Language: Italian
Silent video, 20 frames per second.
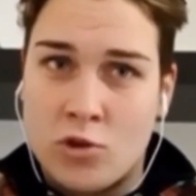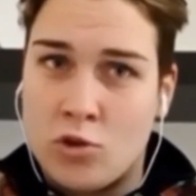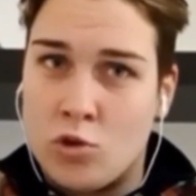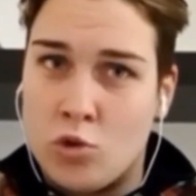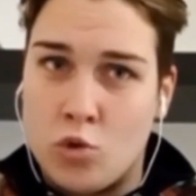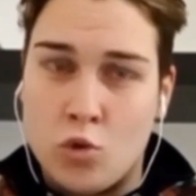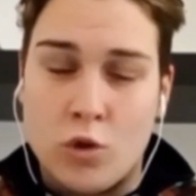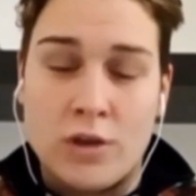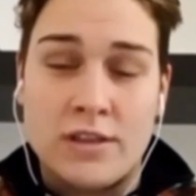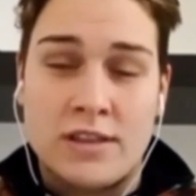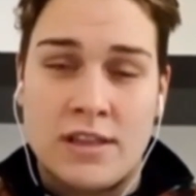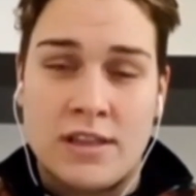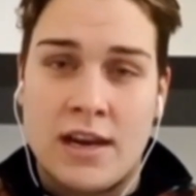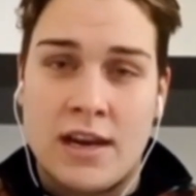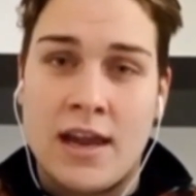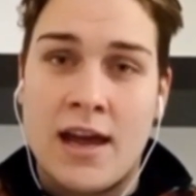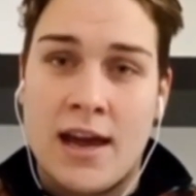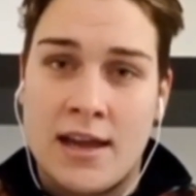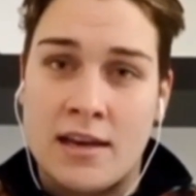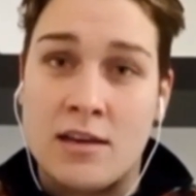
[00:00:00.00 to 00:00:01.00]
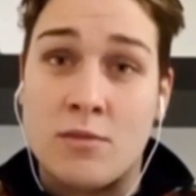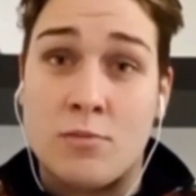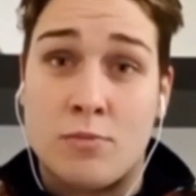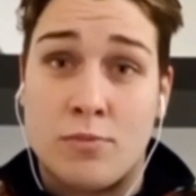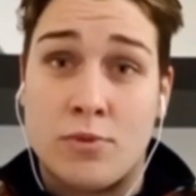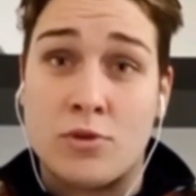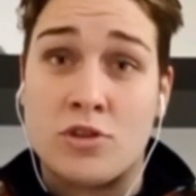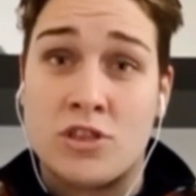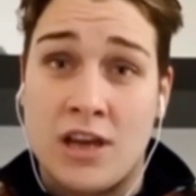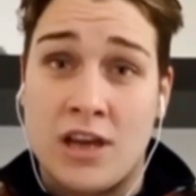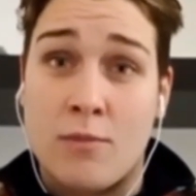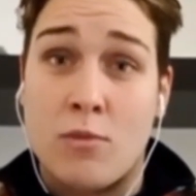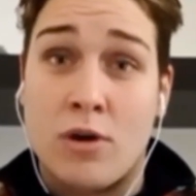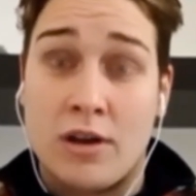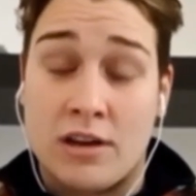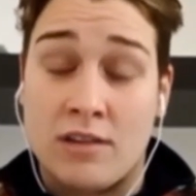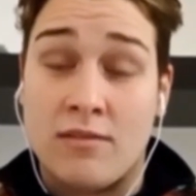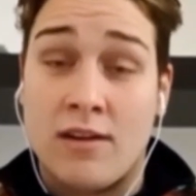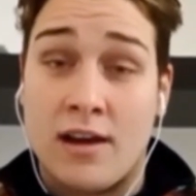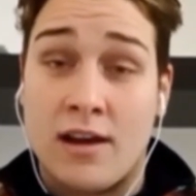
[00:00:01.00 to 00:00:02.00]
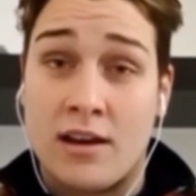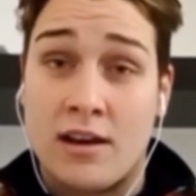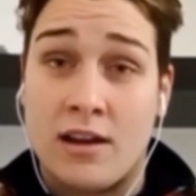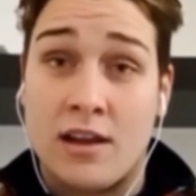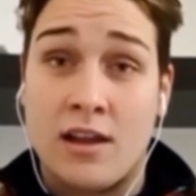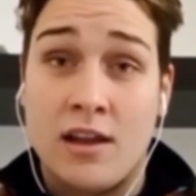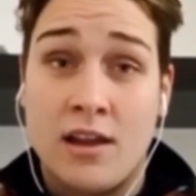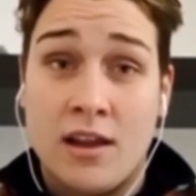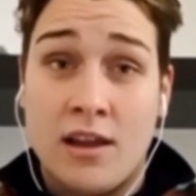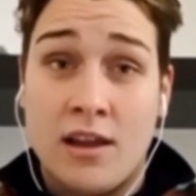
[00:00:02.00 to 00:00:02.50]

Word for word: due o tre anni possiamo arrivare